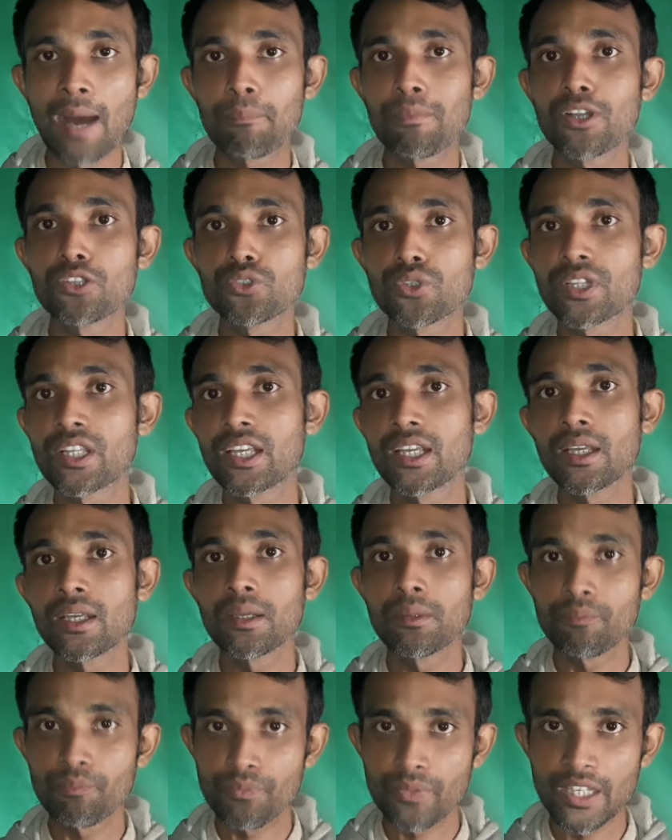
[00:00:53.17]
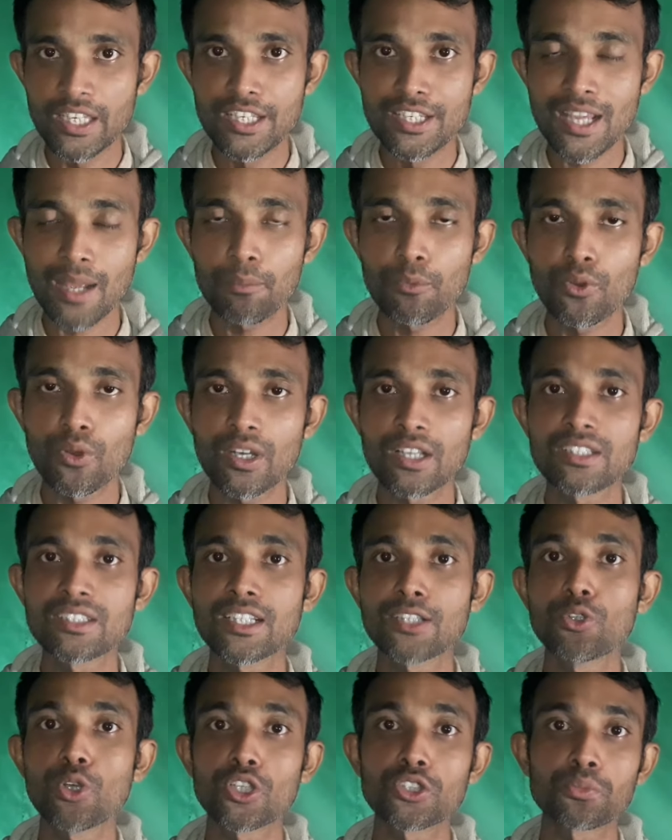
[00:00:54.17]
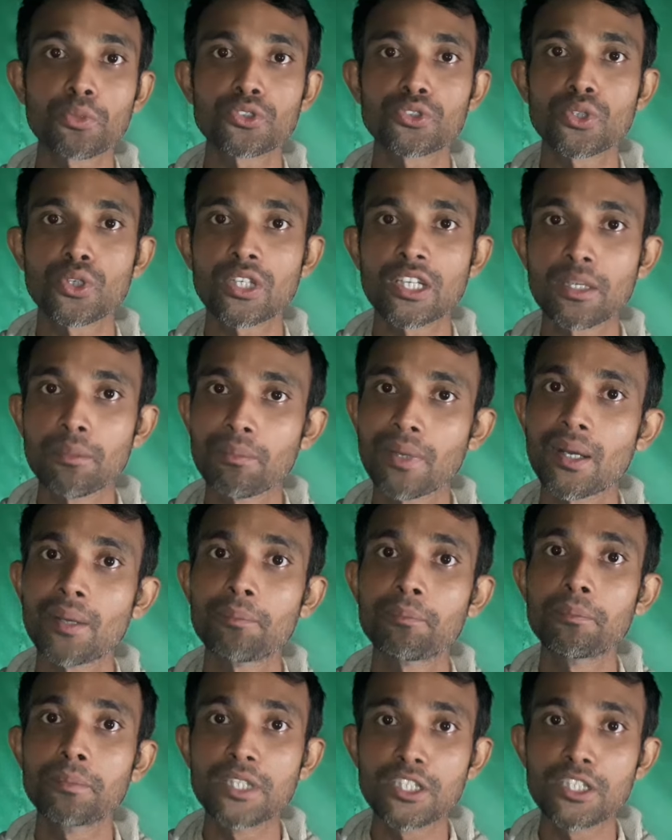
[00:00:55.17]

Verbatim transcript: আপনি যদি হিসাব করেন যে দশ বছর কিংবা